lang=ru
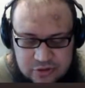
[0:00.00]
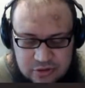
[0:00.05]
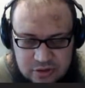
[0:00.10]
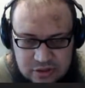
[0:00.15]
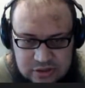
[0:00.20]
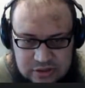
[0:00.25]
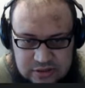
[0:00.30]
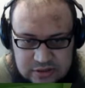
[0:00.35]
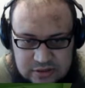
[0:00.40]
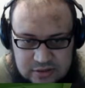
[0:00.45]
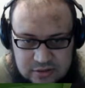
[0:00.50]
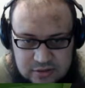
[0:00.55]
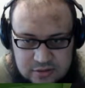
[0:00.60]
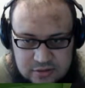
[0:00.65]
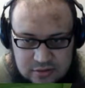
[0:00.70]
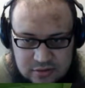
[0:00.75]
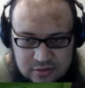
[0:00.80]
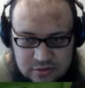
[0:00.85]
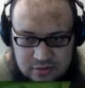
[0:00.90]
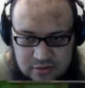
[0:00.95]
что ли, этот
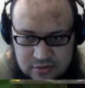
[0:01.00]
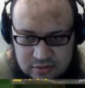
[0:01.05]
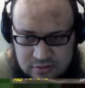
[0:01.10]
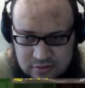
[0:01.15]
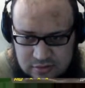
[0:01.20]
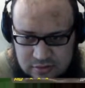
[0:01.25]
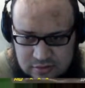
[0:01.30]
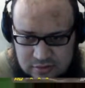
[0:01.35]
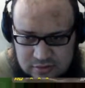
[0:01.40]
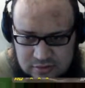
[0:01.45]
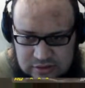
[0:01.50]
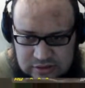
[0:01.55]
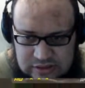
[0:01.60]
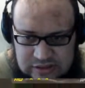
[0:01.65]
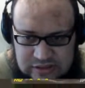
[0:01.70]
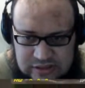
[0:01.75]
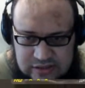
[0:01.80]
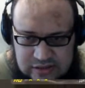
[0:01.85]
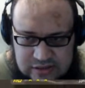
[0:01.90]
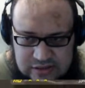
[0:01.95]
э,
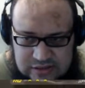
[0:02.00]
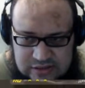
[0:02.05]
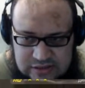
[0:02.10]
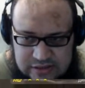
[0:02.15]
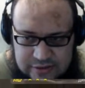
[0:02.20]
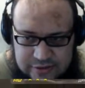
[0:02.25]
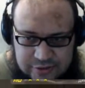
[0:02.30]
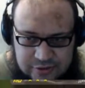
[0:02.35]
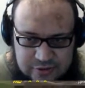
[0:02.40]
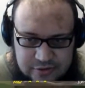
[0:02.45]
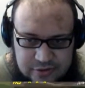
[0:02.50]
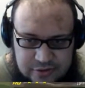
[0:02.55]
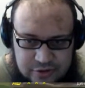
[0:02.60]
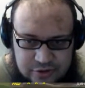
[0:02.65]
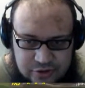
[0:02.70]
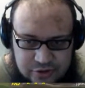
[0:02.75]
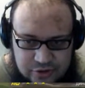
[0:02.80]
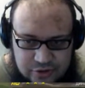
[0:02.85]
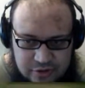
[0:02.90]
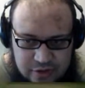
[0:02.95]
Nissan раскачан или
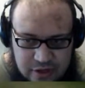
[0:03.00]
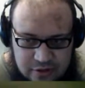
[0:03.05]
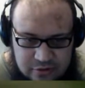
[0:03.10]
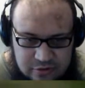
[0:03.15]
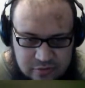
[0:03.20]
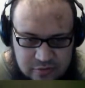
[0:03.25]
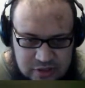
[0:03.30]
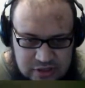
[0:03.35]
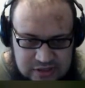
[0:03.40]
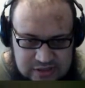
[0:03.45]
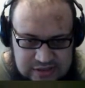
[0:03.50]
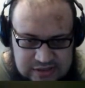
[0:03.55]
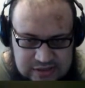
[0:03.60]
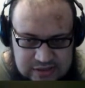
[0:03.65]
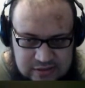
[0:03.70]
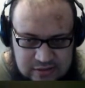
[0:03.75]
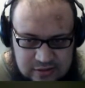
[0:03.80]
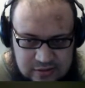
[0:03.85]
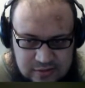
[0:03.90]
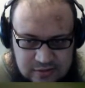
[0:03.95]
что? Как он меня
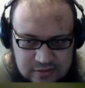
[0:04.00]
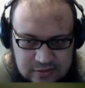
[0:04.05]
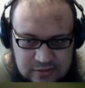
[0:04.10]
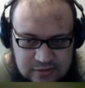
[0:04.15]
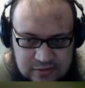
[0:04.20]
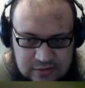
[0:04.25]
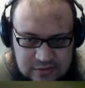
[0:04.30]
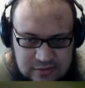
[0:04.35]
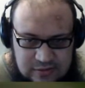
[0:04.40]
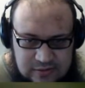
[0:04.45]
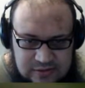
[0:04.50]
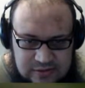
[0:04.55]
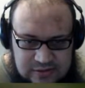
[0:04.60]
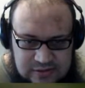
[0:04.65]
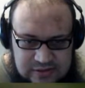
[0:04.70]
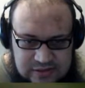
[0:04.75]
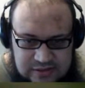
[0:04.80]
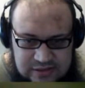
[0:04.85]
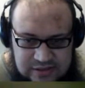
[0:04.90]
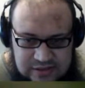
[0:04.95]
сделал?
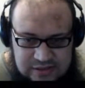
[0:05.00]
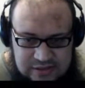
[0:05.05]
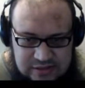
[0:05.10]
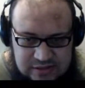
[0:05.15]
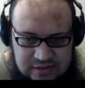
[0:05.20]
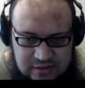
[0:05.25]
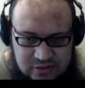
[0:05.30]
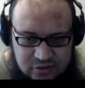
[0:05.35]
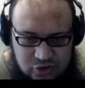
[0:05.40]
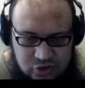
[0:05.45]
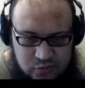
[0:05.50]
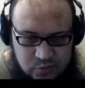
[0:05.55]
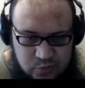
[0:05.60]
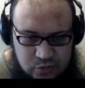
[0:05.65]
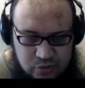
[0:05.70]
Здесь тоже